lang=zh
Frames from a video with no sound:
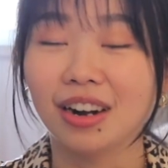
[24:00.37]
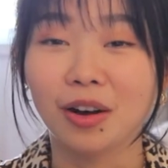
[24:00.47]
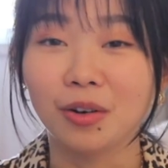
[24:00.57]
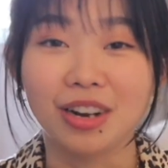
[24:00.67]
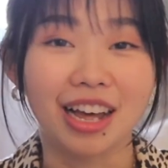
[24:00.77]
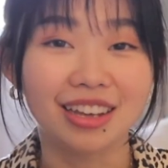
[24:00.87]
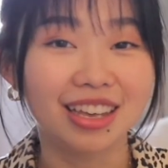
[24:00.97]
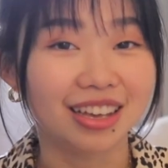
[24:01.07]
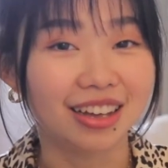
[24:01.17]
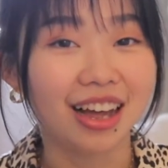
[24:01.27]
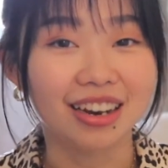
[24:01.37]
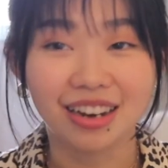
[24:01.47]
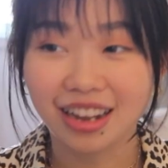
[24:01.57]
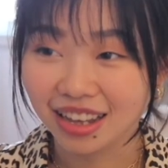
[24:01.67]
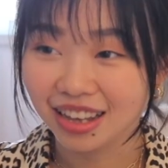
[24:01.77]
然后两眼含
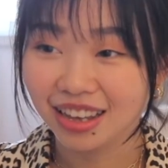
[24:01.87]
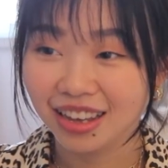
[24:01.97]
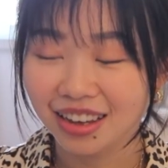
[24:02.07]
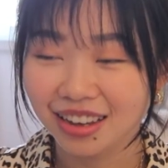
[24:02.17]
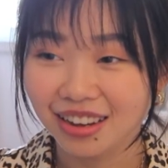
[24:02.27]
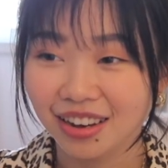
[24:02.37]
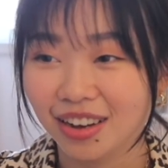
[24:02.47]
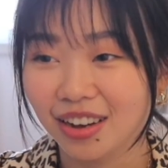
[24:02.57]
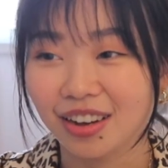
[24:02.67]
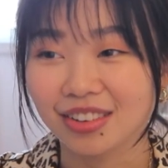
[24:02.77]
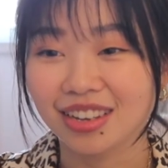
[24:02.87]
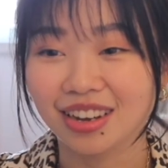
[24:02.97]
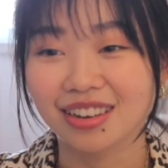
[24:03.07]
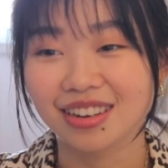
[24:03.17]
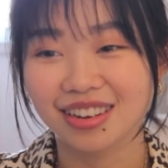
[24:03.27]
泪，好
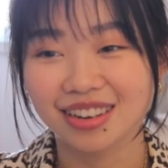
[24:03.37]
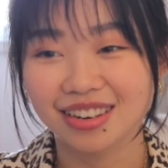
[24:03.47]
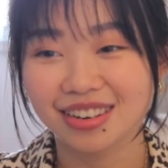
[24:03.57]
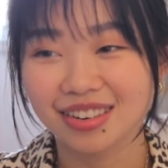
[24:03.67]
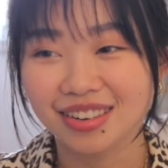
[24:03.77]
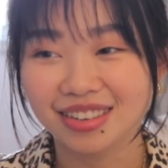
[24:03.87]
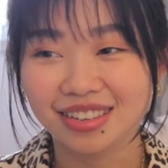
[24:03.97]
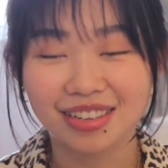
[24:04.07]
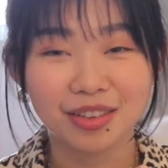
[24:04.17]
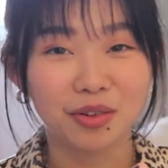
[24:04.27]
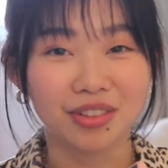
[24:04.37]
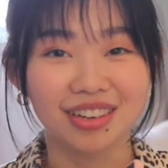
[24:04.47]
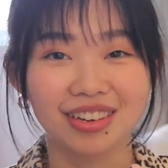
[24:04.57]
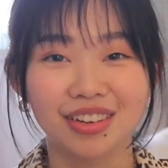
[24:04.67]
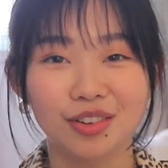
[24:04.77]
像激动
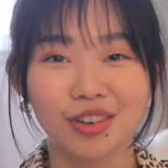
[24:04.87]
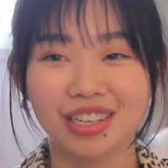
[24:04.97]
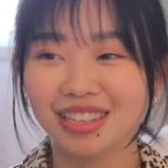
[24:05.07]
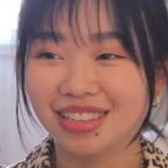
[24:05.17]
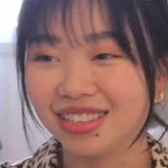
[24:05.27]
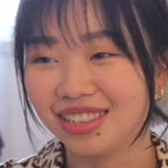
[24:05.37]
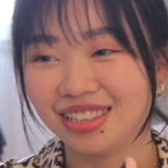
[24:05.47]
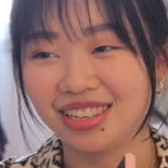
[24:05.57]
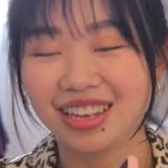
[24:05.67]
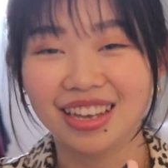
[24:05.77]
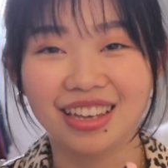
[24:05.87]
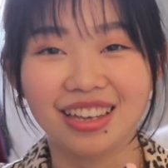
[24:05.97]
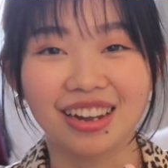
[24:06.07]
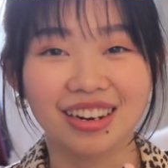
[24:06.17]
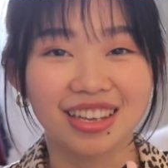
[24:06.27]
的发现自己
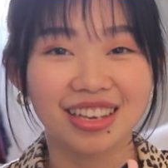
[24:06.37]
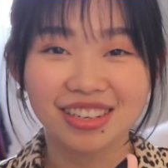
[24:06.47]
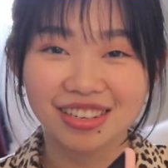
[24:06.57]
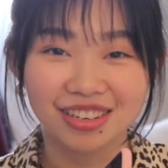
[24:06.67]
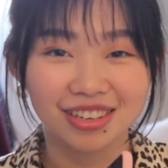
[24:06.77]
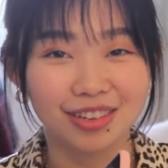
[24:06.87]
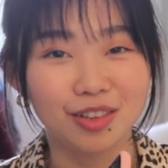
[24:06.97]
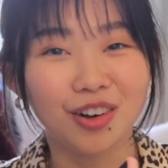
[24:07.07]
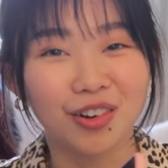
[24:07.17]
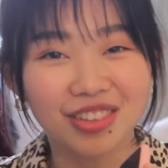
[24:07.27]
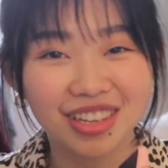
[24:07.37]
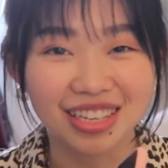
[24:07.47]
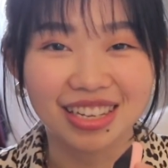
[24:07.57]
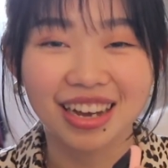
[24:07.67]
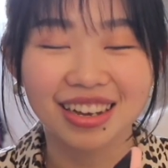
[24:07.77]
养了一个神童
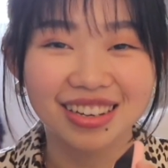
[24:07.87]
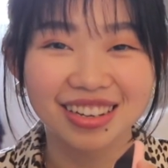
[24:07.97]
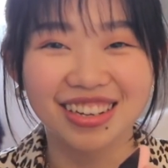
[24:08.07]
在家。